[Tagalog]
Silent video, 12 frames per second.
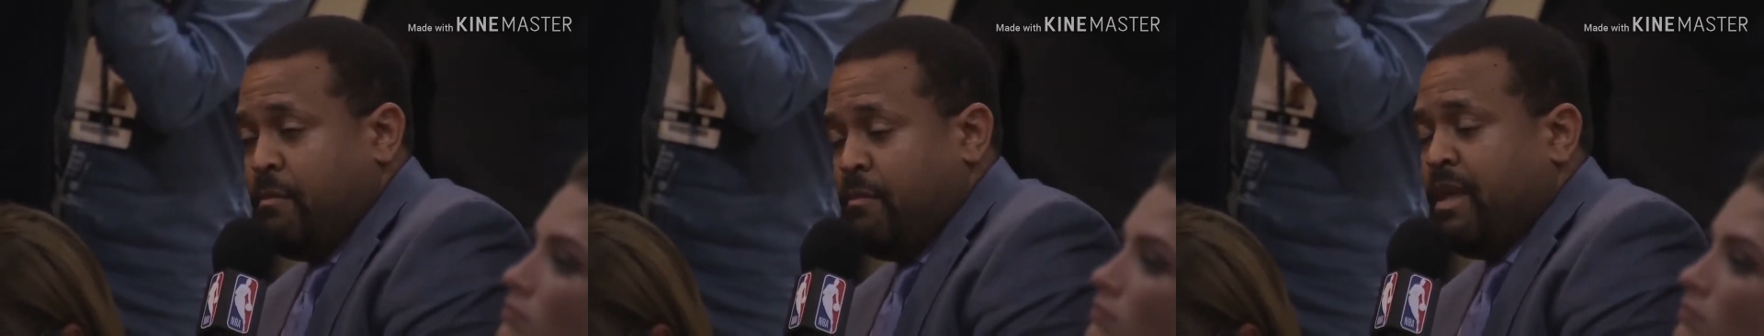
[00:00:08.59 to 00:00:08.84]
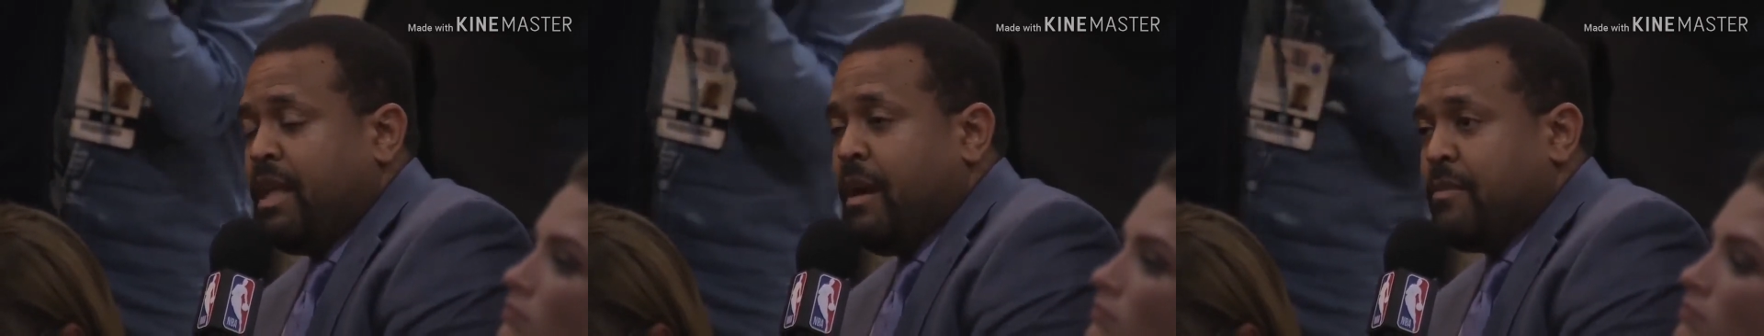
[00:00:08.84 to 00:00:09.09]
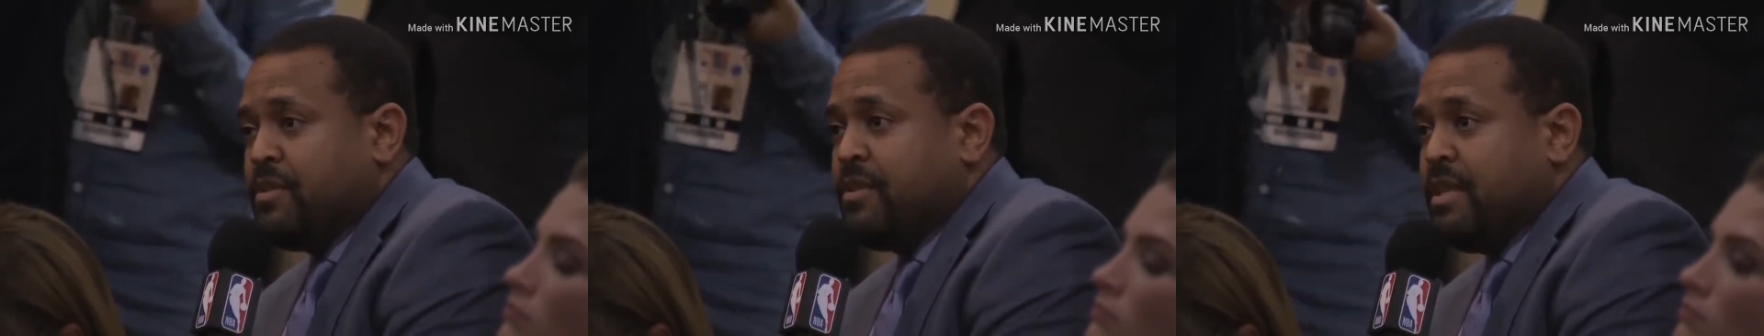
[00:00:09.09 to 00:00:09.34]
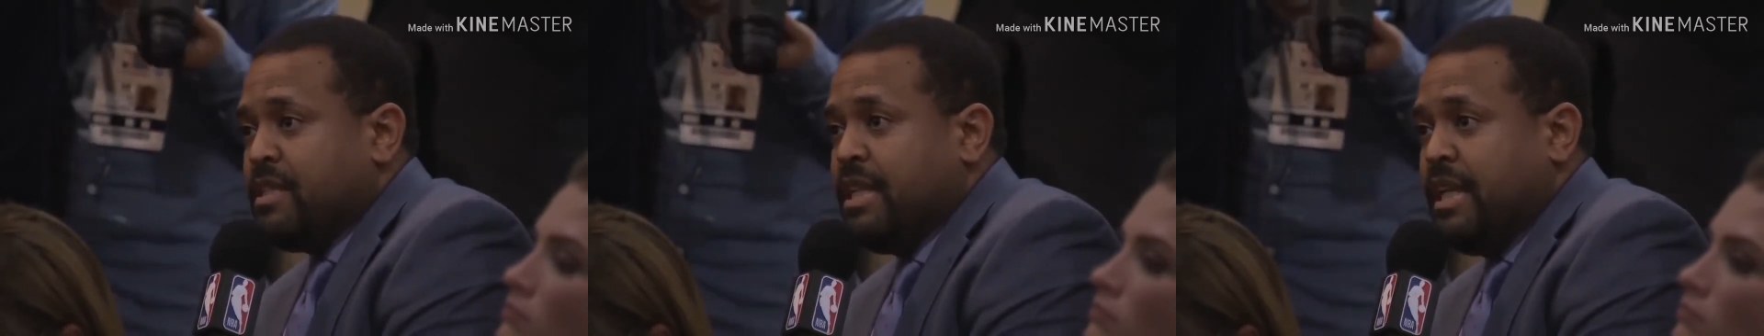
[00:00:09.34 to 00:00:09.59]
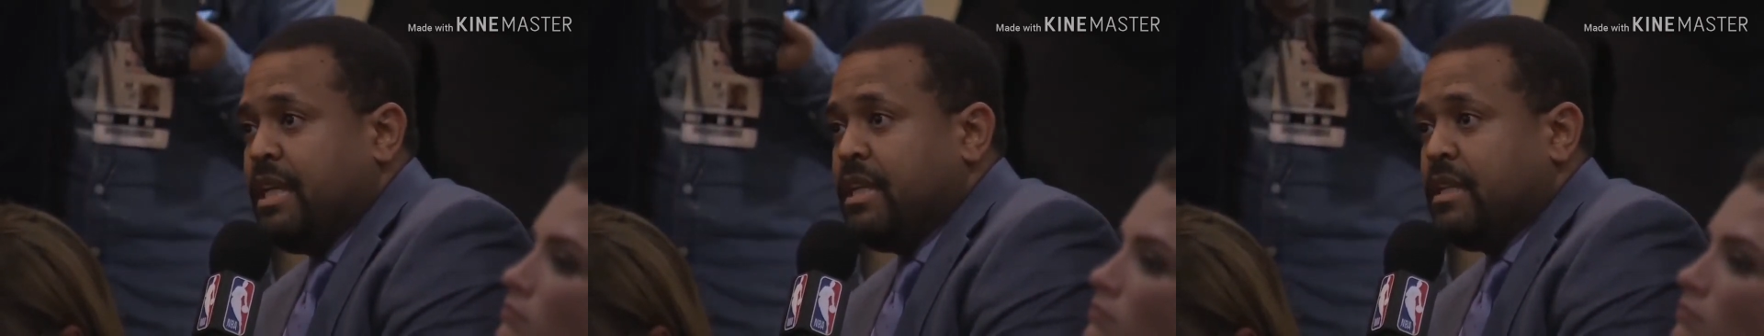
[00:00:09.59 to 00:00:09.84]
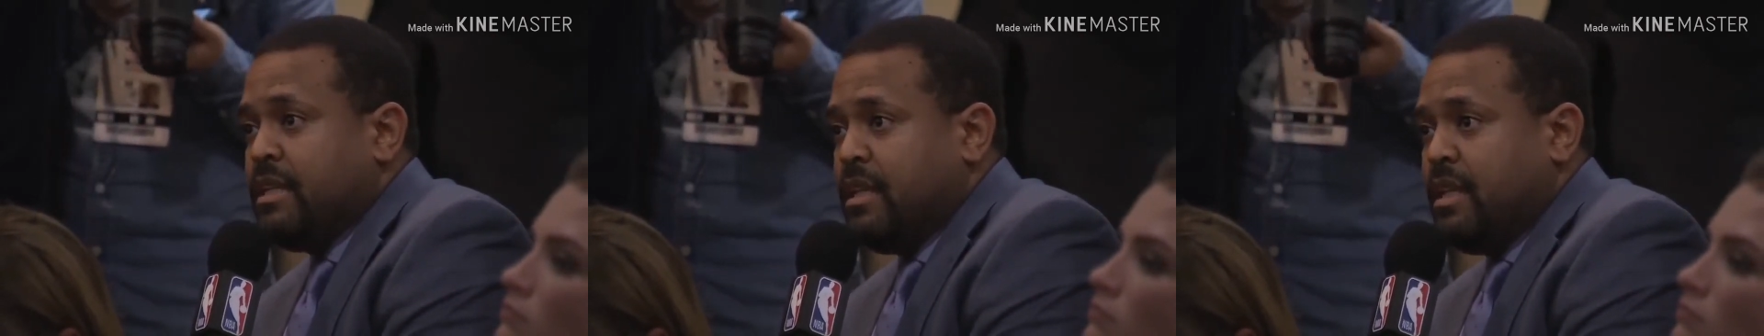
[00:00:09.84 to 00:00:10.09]
sa katilog na siya
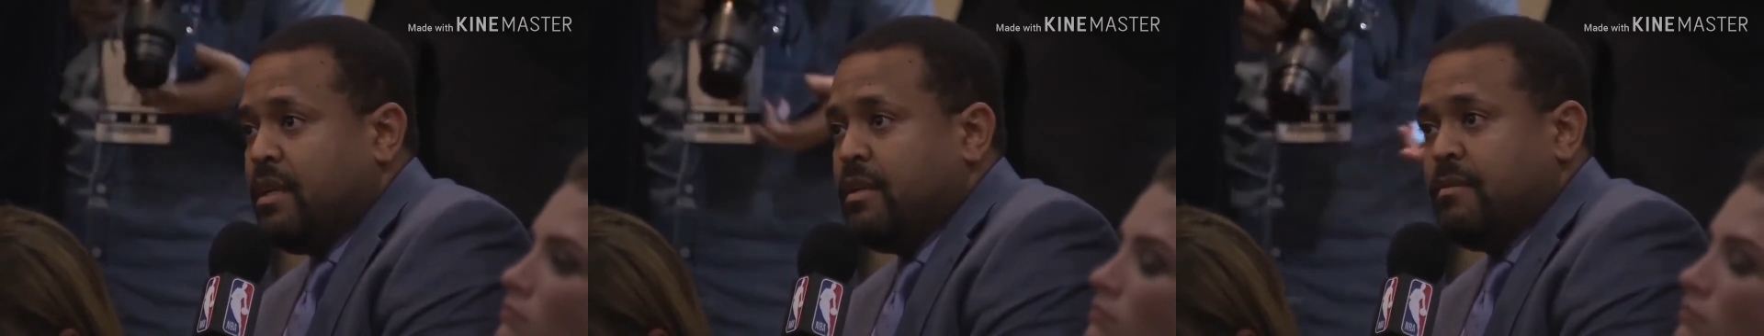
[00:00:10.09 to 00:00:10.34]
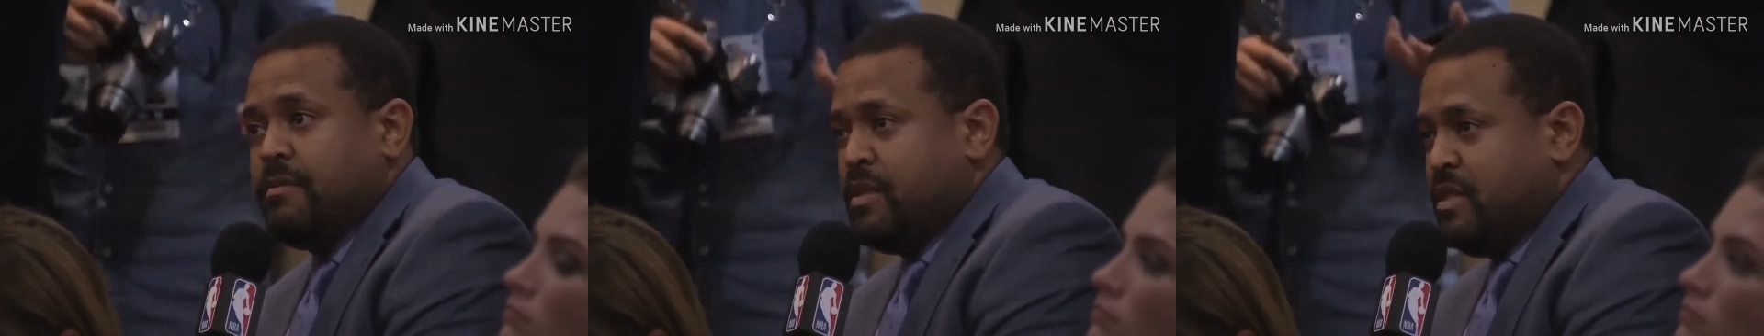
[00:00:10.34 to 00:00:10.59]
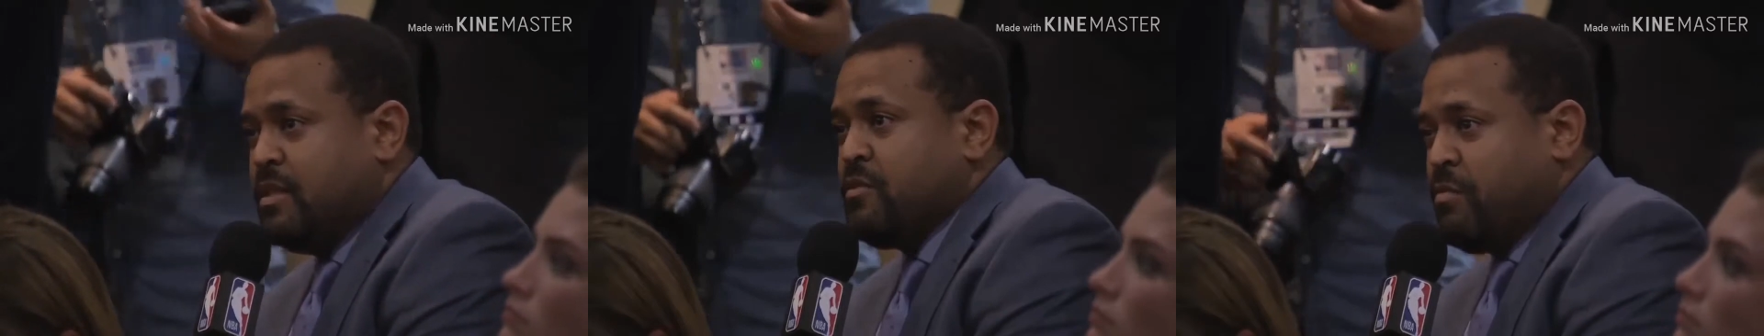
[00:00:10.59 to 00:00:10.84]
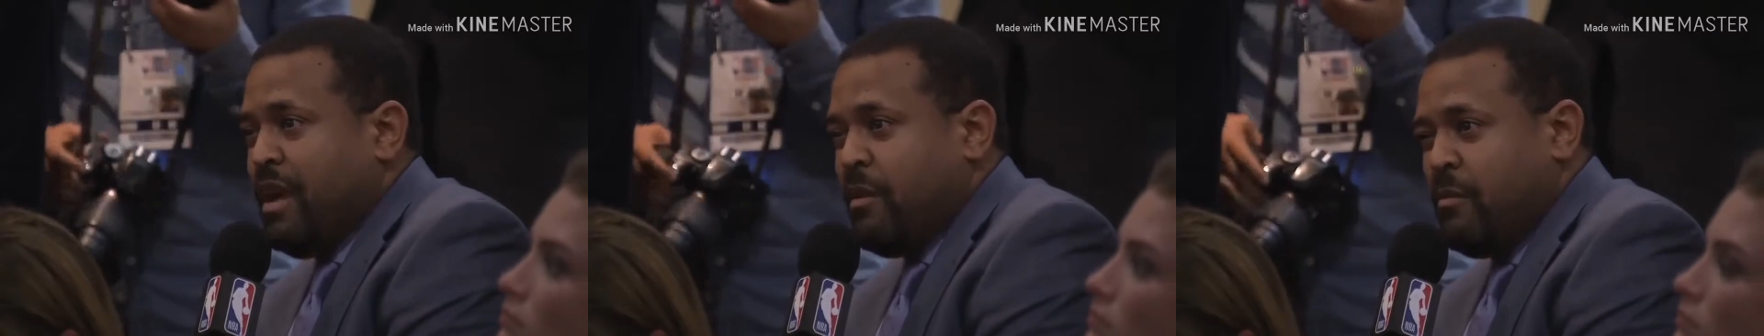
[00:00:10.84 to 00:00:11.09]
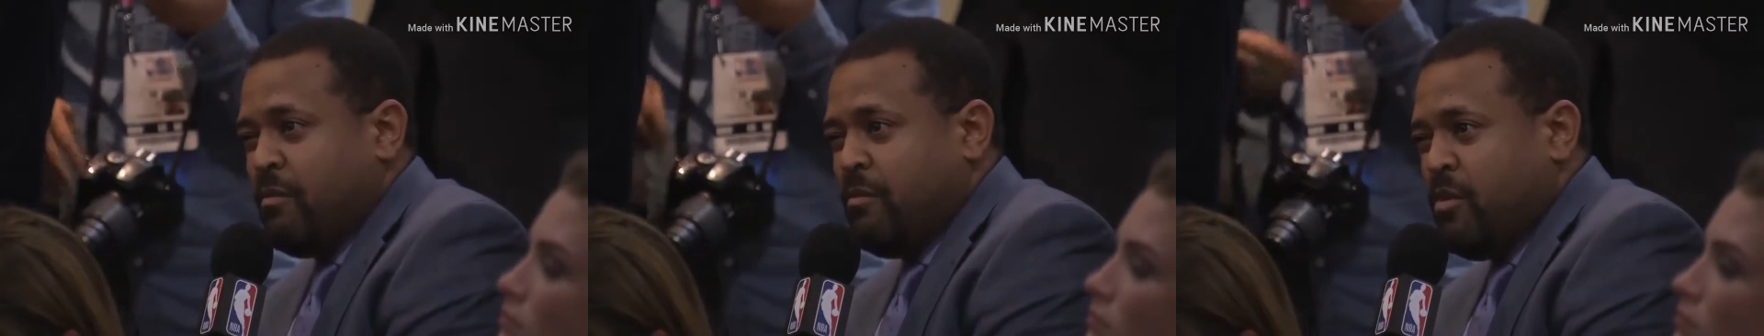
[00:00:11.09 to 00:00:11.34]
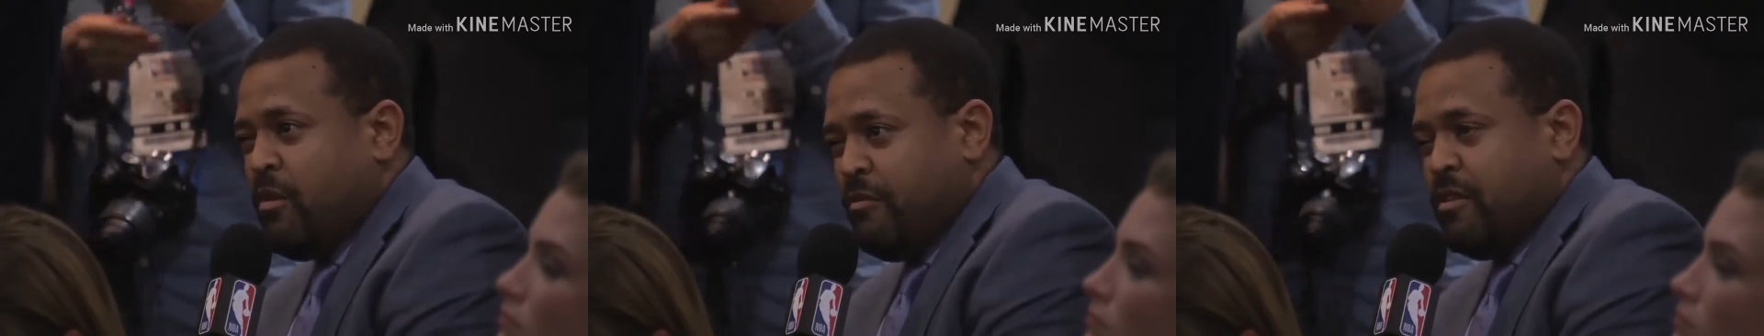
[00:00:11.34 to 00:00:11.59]
di ba si kama na siya
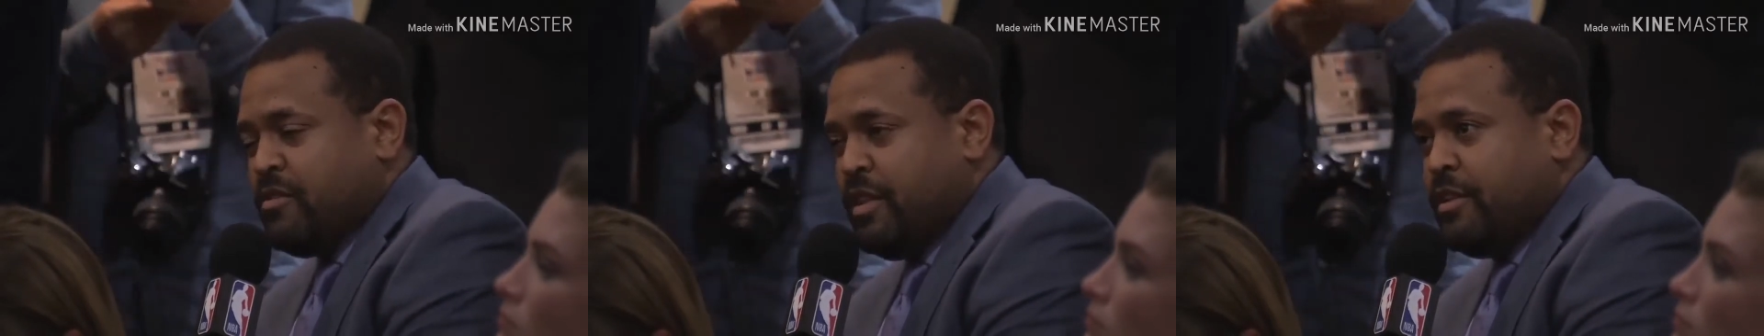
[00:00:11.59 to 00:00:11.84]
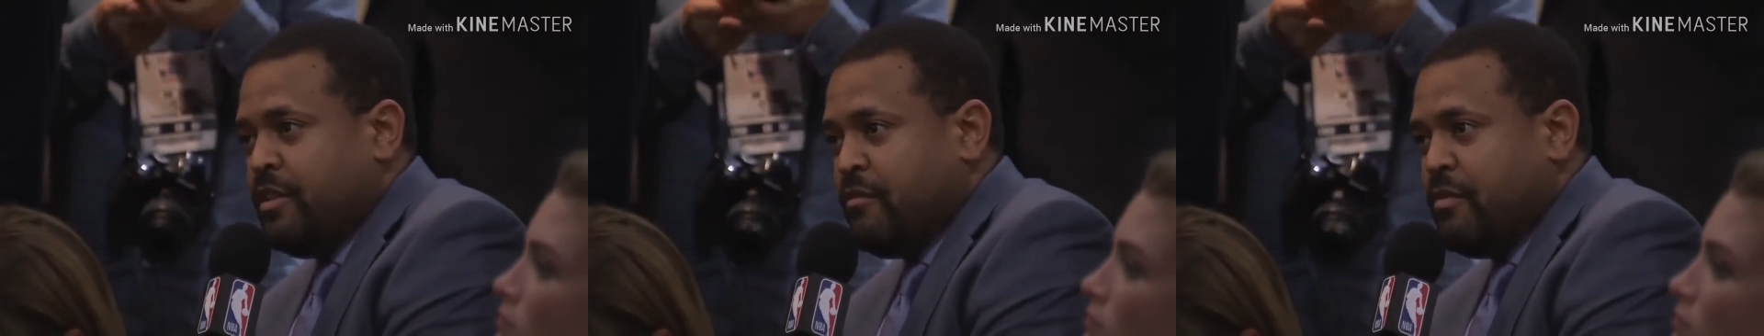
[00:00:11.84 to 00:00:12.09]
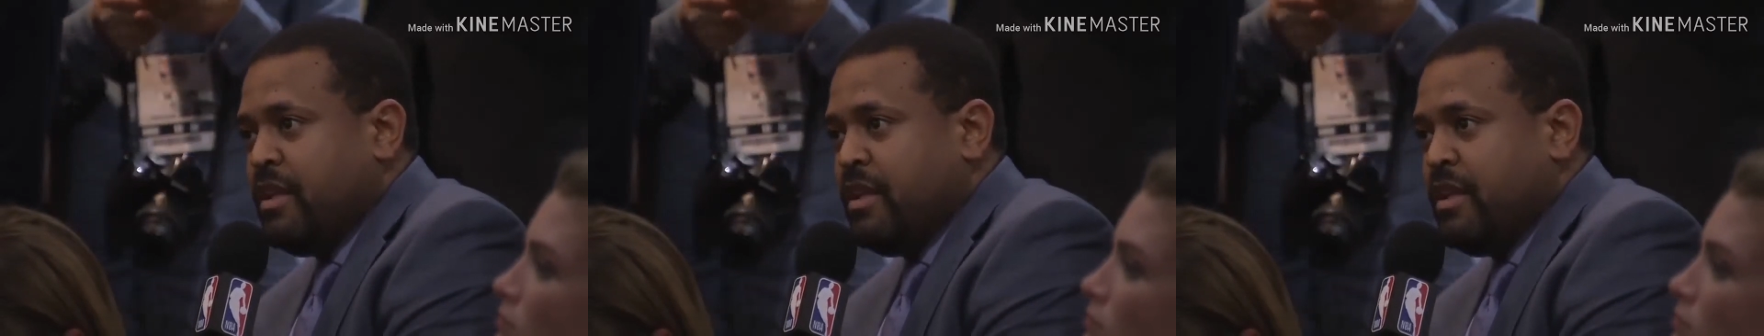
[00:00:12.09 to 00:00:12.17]
mo to na